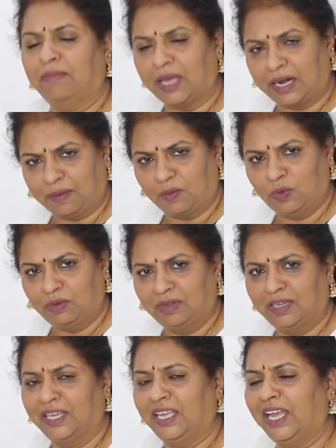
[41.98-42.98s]
మనము
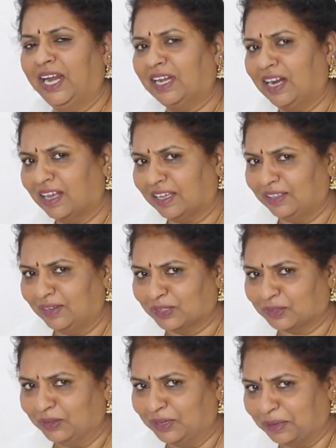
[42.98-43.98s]
ఎట్లా అలక
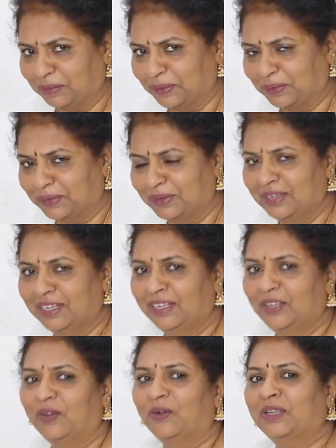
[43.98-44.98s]
తీరుసుకుంటాము
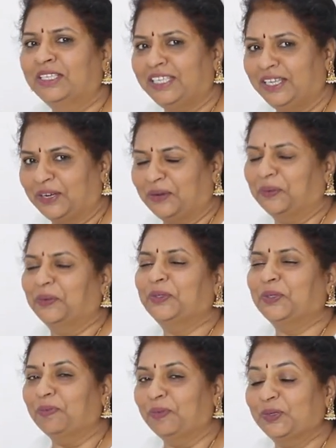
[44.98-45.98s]
ఒక చీరనో
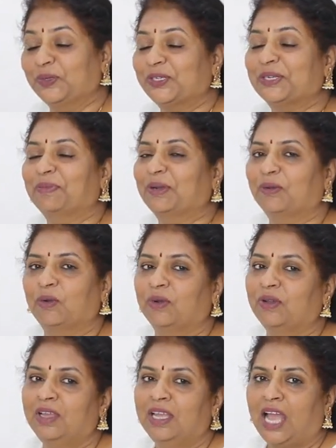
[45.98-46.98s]
సొమ్మ చూసినాం అనుకో
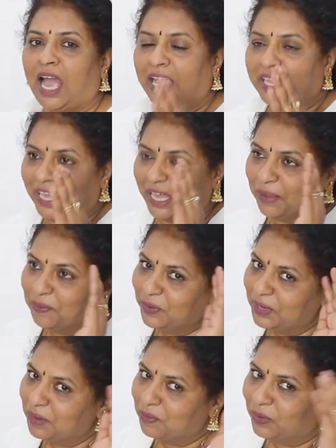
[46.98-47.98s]
ఆ
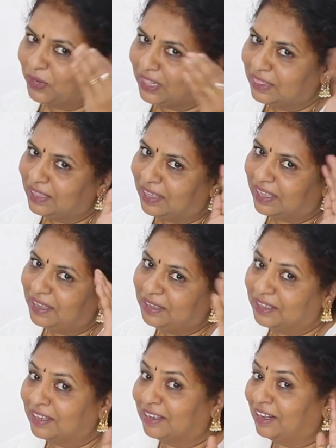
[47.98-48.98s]
ఏమున్న మూడంతా
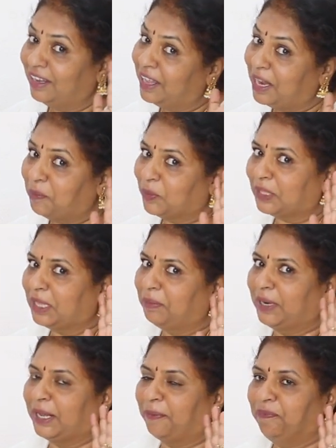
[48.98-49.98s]
క్లియర్
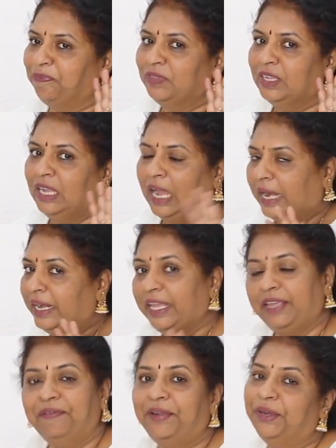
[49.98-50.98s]
అనమాట అంటే
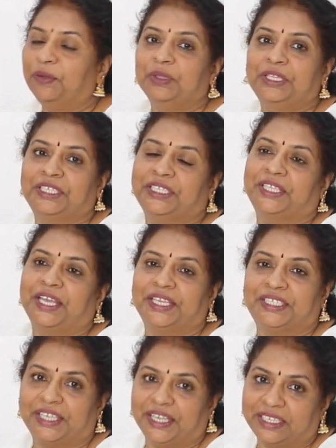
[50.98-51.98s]
ఈ వీడియో తీసి
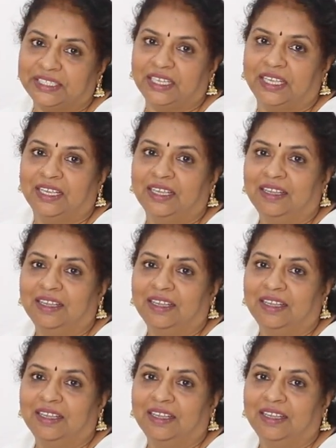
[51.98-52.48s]
దయచేసి